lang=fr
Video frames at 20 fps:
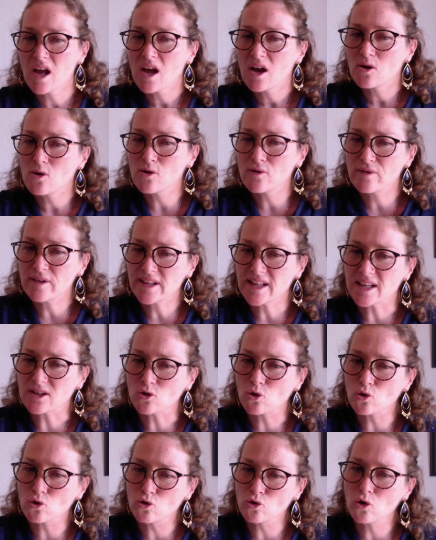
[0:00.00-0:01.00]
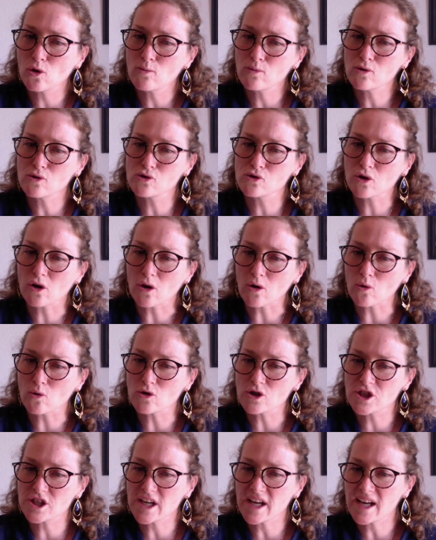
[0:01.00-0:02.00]
Le fait d'être debout sur un
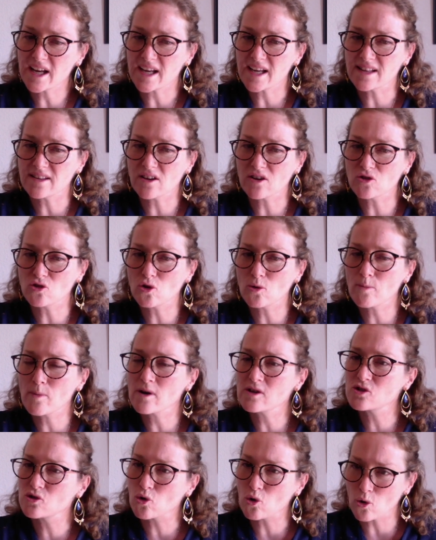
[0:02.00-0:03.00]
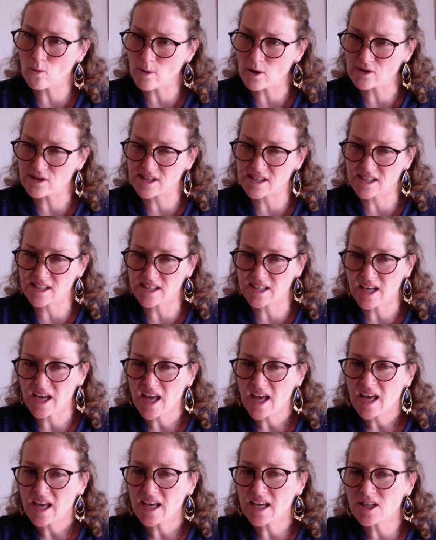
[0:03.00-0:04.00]
rocher est un topos romantique,
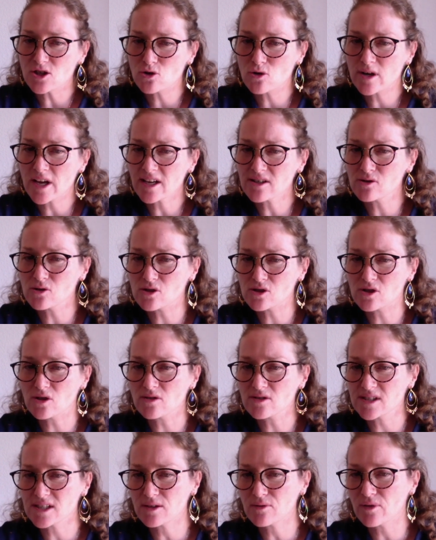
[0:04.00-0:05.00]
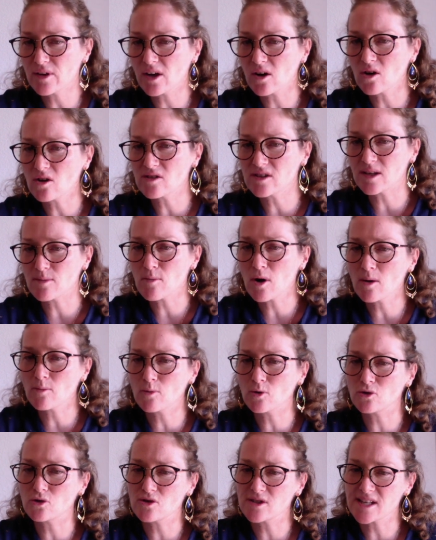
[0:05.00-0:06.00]
et Julien se sent différent des
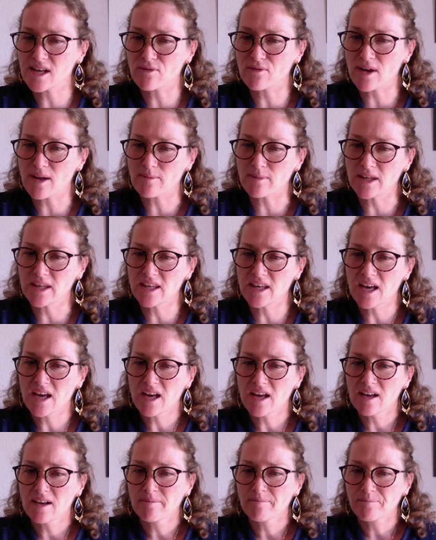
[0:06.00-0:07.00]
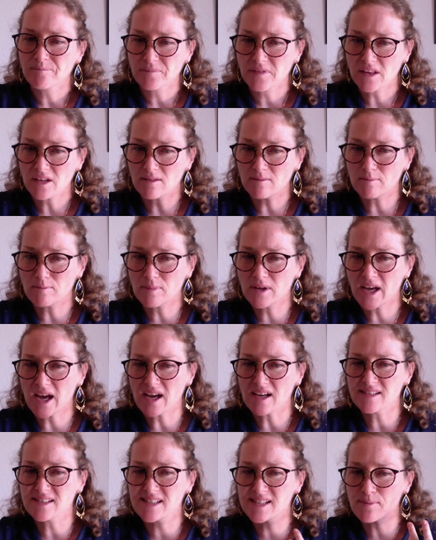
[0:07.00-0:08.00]
membres de sa famille
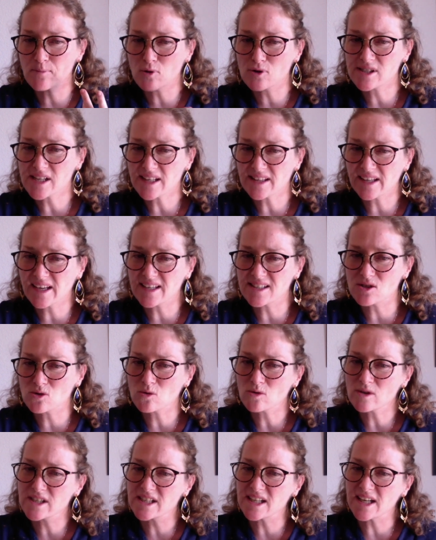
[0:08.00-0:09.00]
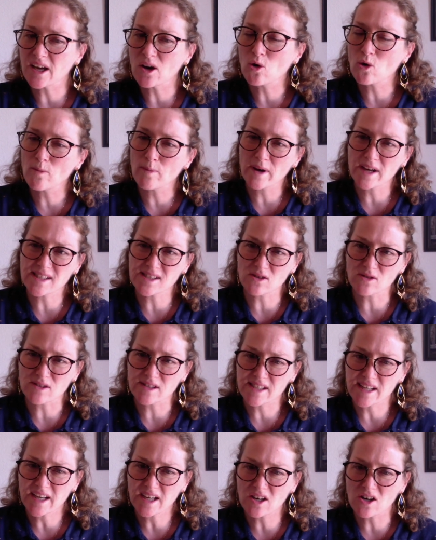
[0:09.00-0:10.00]
car c'est pour cette raison qu'il est
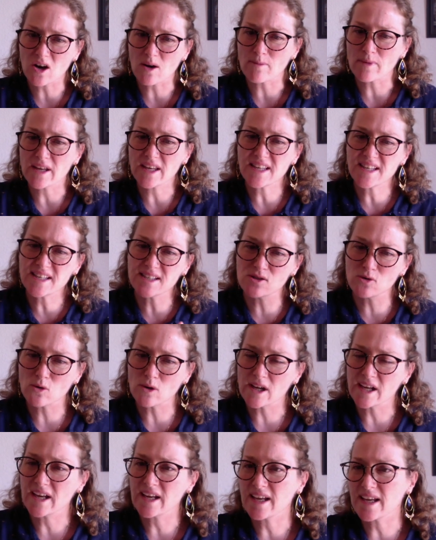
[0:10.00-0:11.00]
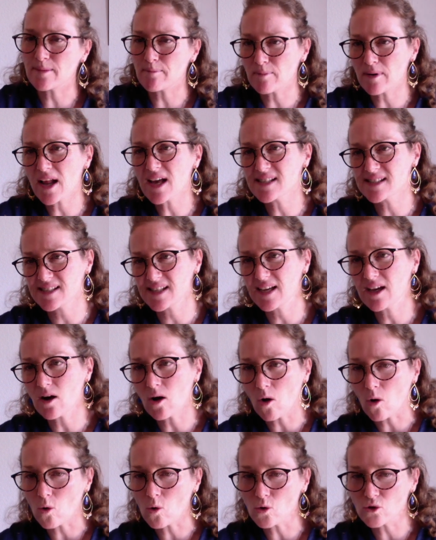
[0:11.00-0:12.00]
représenté comme isolé et placé
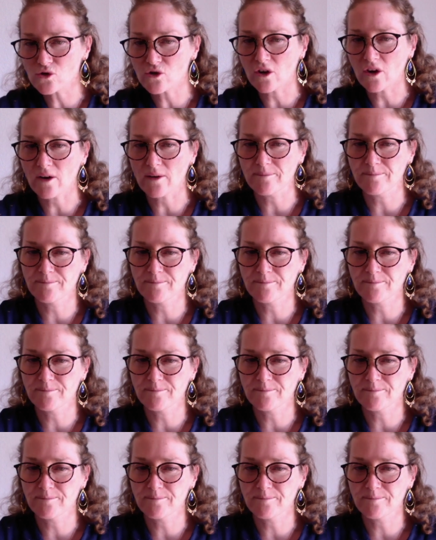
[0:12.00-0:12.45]
en hauteur.